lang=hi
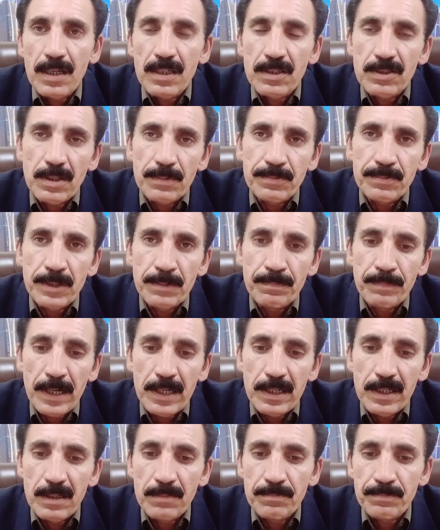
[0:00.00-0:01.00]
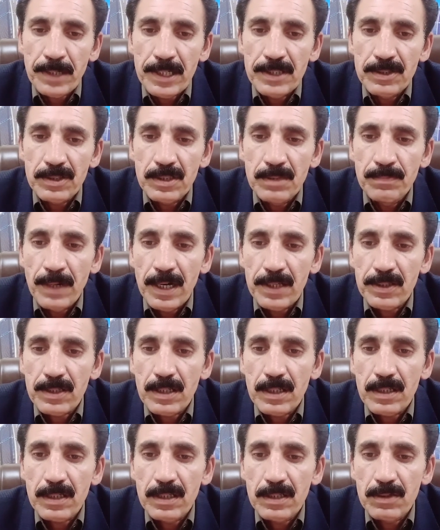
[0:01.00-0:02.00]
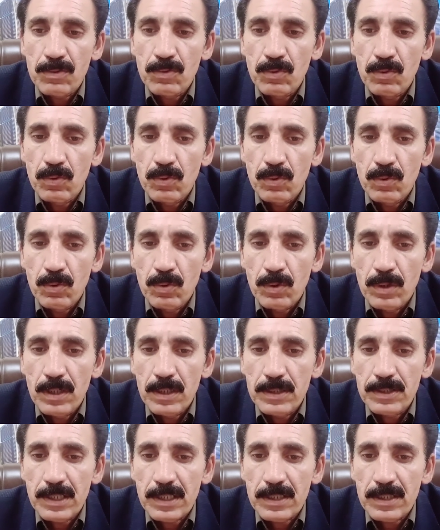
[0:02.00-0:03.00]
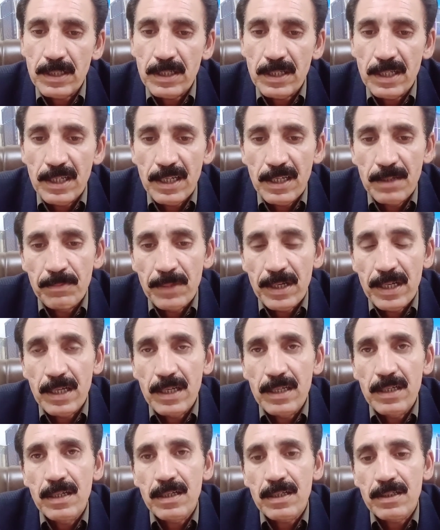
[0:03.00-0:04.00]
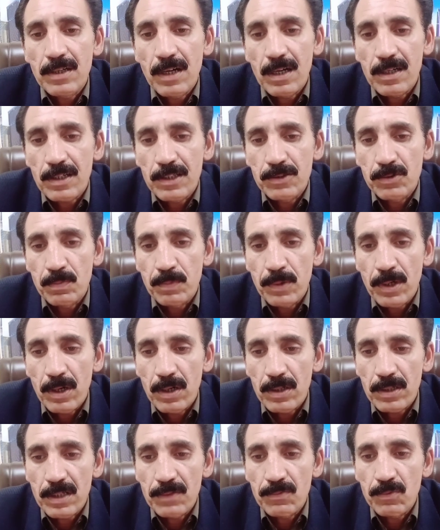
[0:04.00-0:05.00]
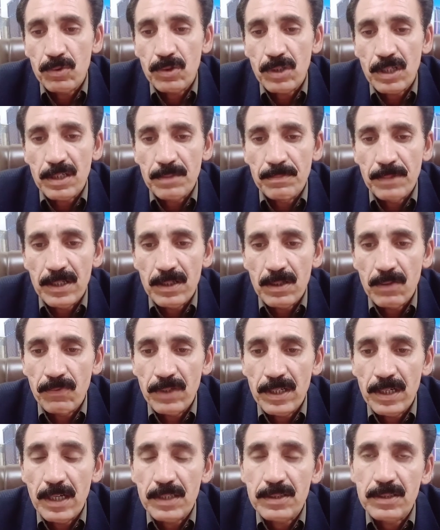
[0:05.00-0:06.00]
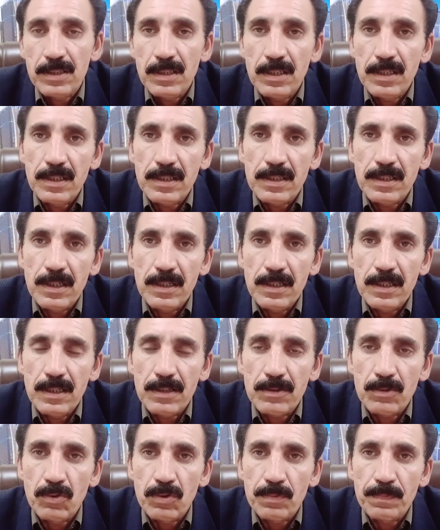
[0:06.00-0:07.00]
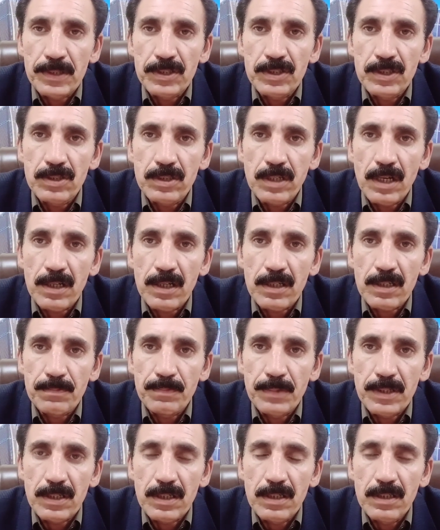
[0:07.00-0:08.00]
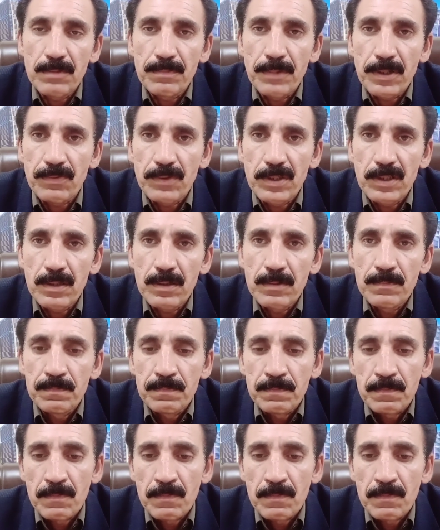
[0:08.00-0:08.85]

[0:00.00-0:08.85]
अगर सबसे पहले हम प्राइस की बात कर रहे हैं तो सेक्टर ए में एक कनाल का जो प्लाट है वो तकरीबन नब्बे लाख से कर एक करोड़ पच्चीस लाख रुपये के इन बिटवीन